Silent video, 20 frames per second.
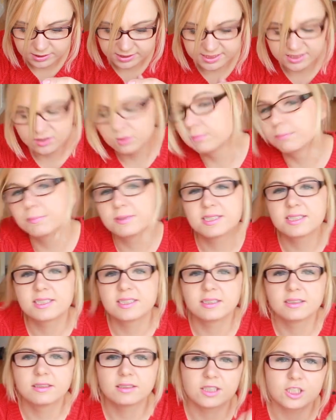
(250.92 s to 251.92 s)
die so ein
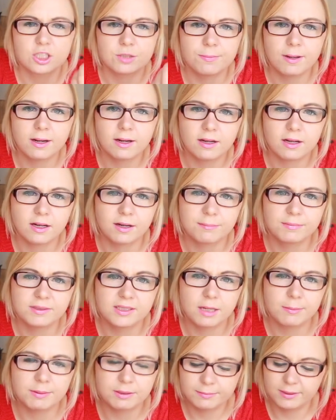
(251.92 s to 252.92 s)
bisschen Geschmack haben.
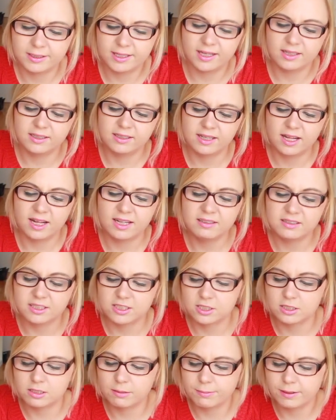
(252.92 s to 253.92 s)
Die habe ich immer gerne in der
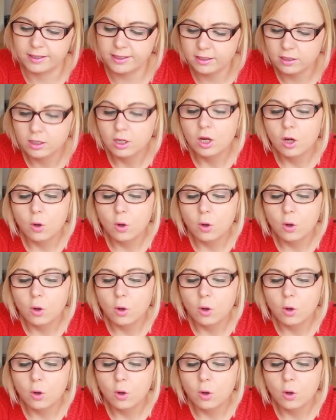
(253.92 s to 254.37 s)
Handtasche dabei.